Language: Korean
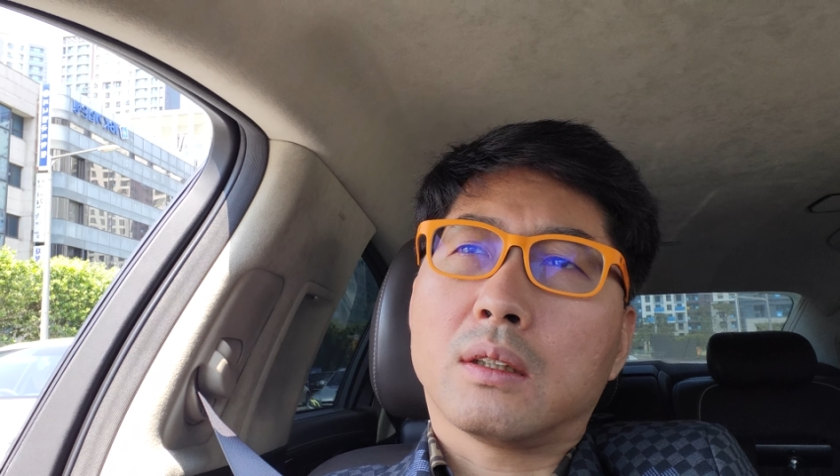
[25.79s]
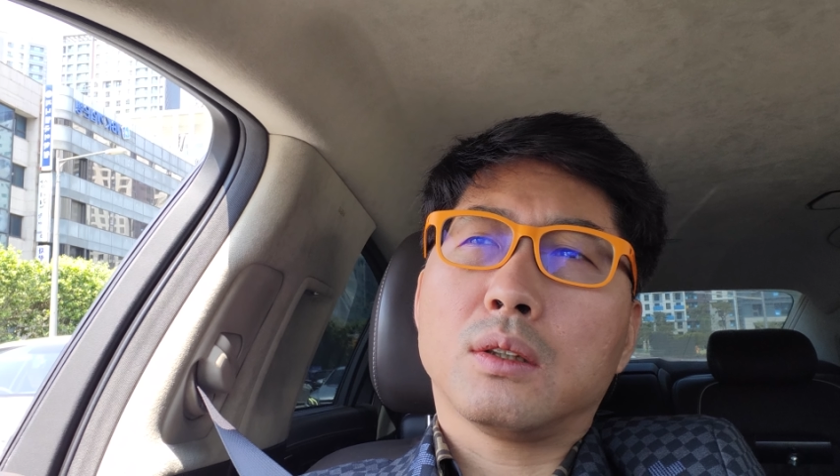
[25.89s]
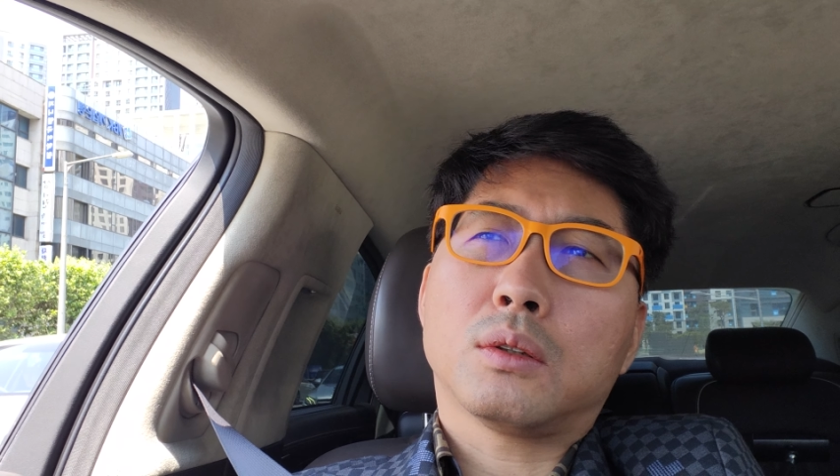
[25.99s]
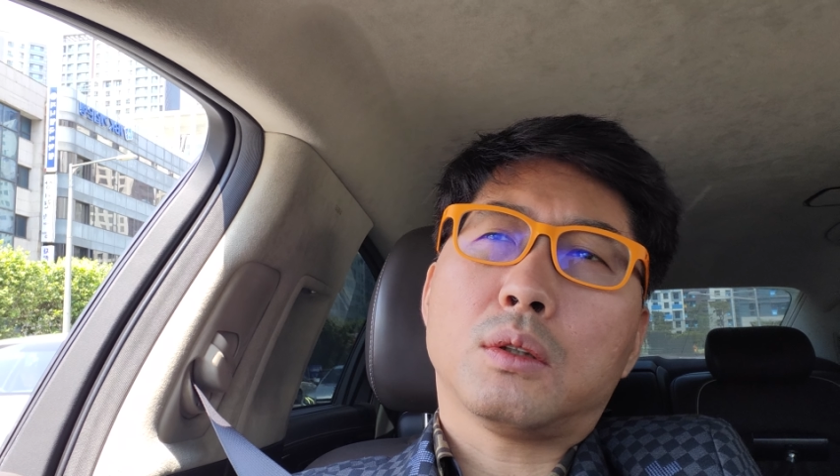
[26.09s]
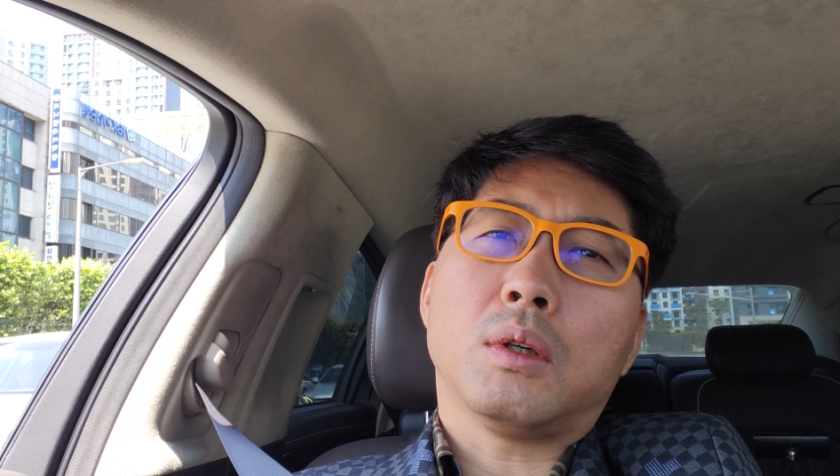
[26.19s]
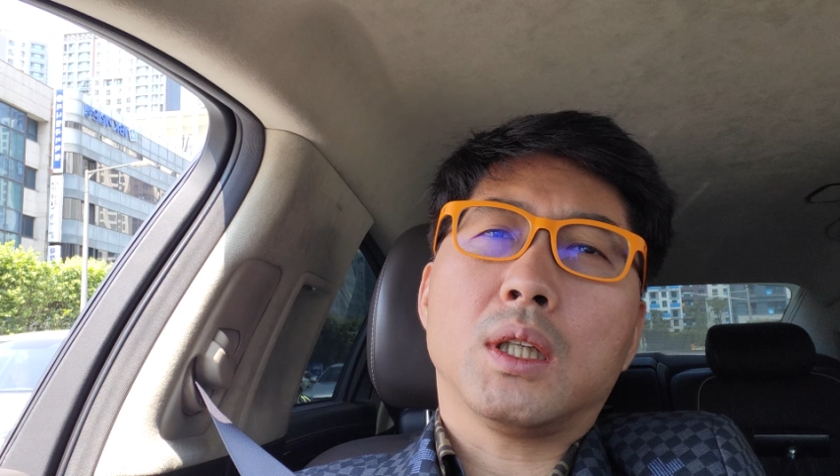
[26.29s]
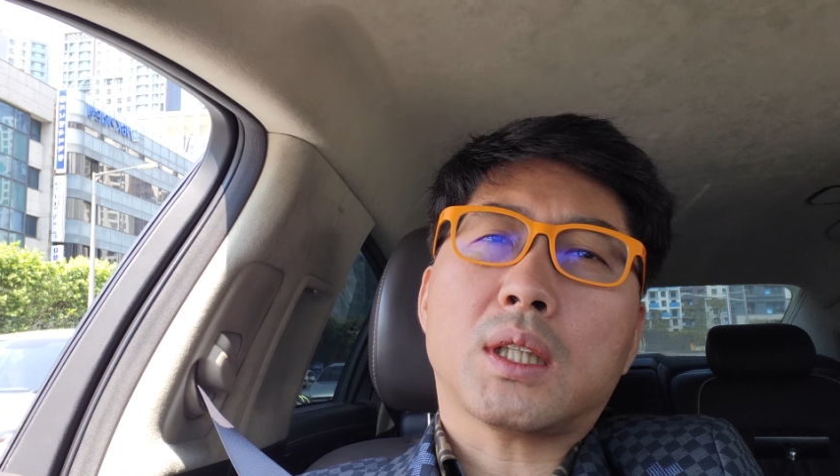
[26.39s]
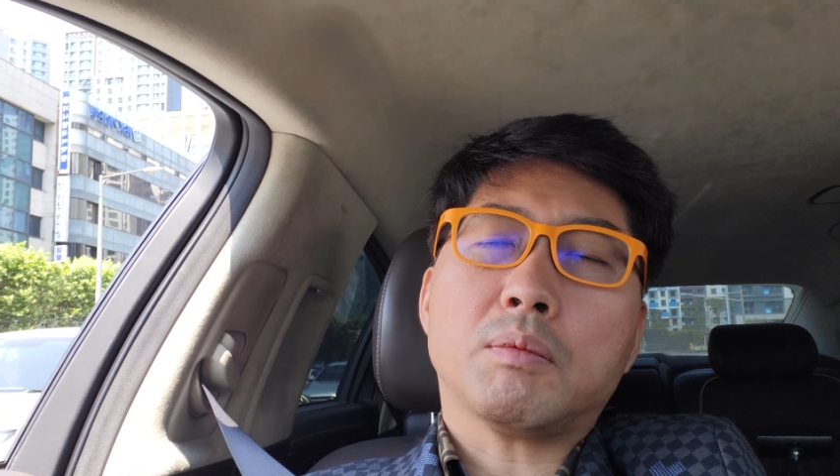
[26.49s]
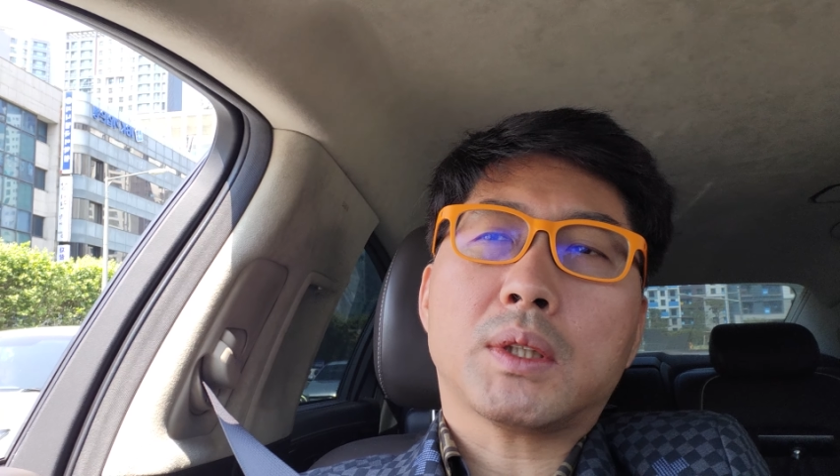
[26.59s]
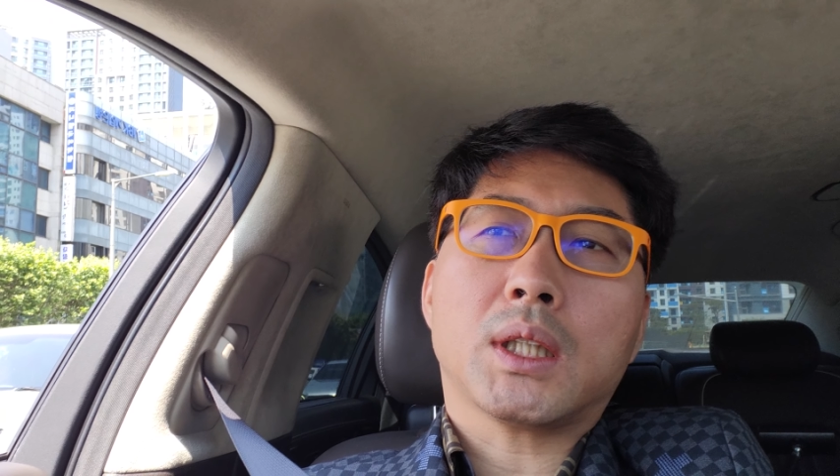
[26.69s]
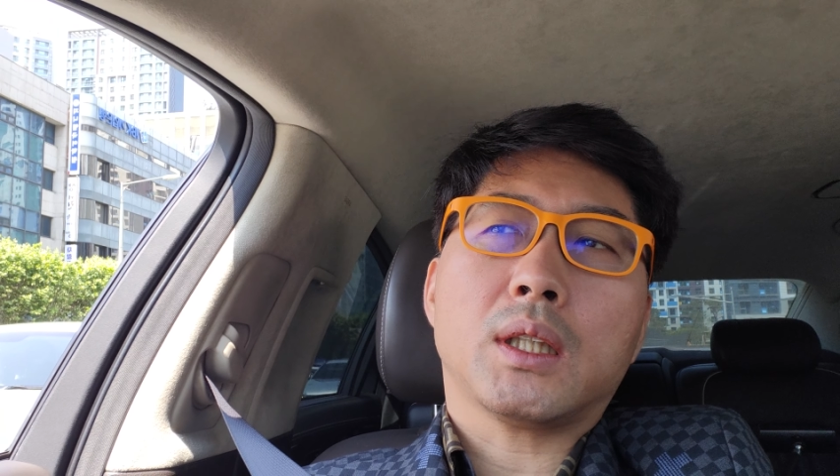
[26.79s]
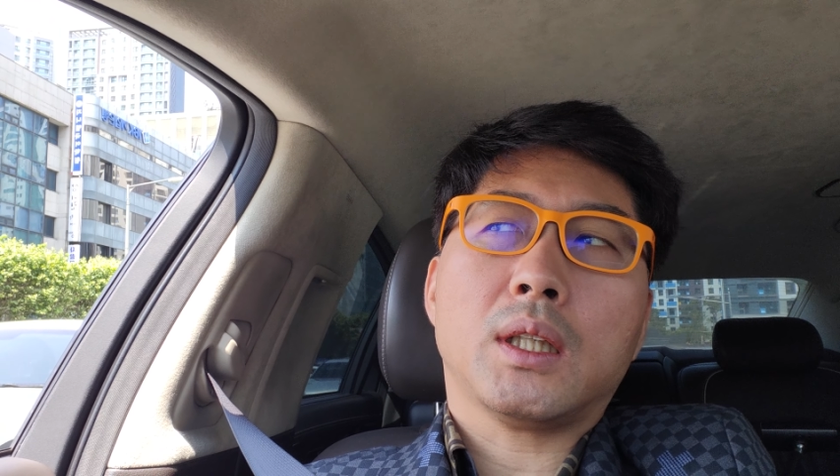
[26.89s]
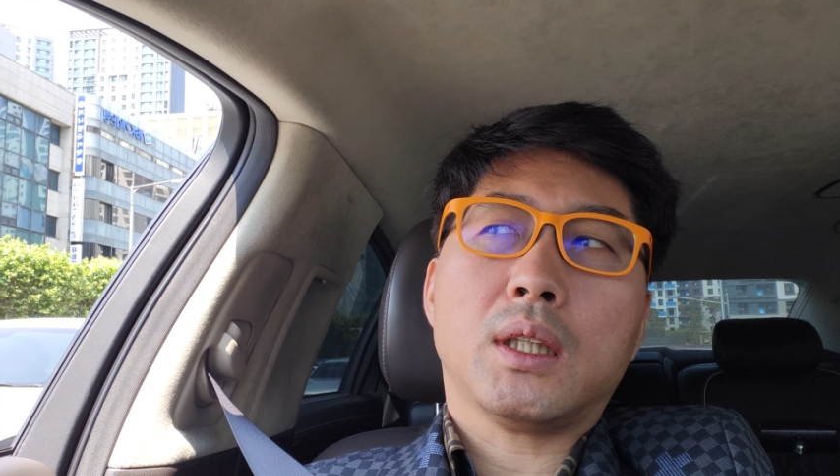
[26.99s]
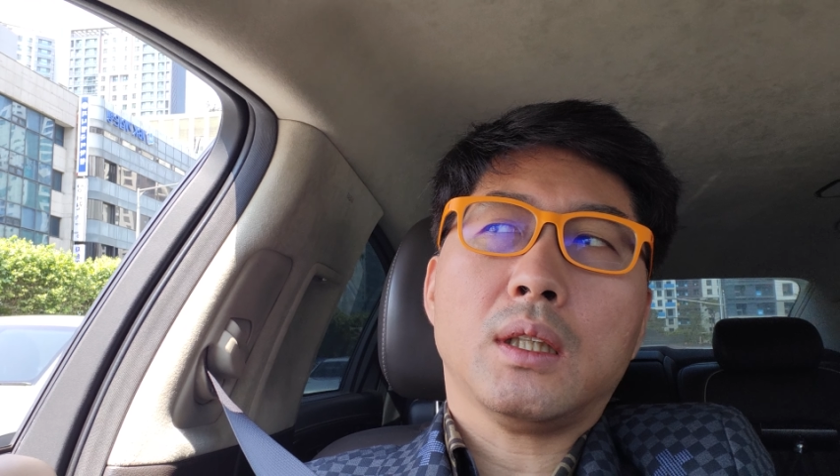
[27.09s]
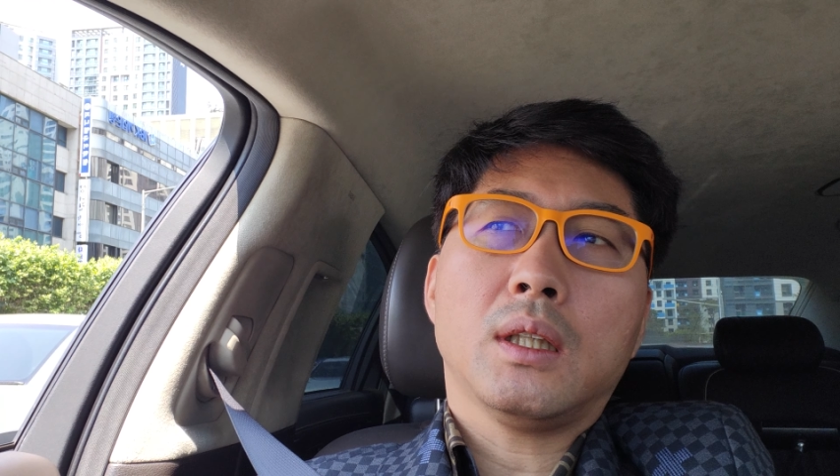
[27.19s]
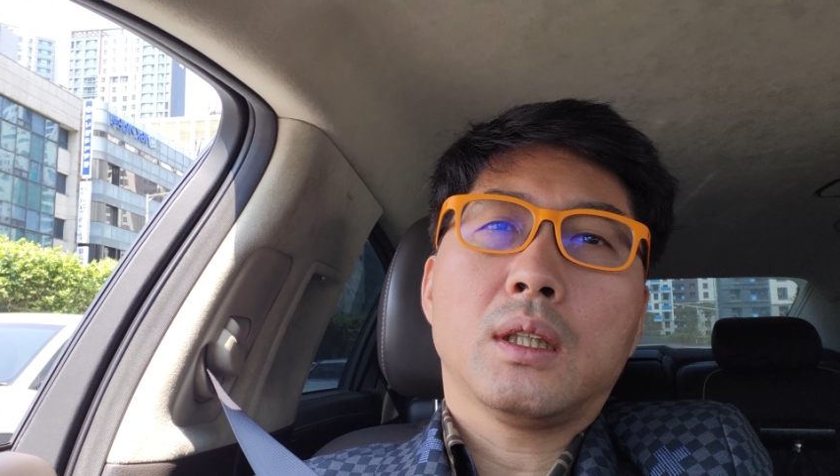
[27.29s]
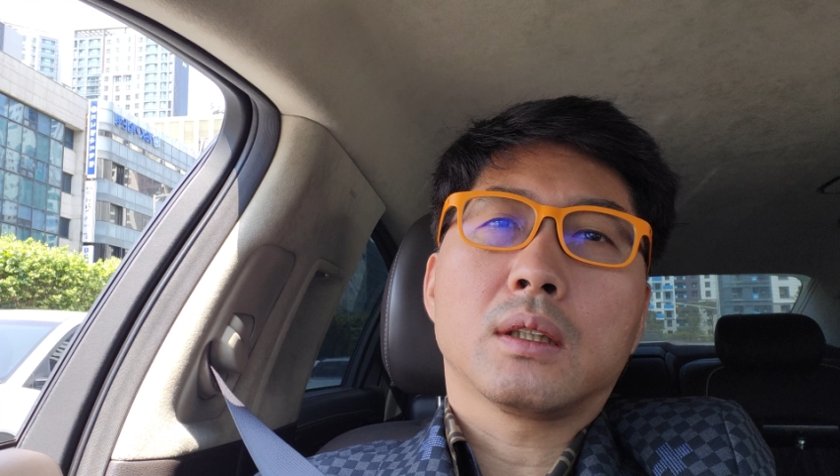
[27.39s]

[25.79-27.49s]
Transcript: 그리고 원래 3차에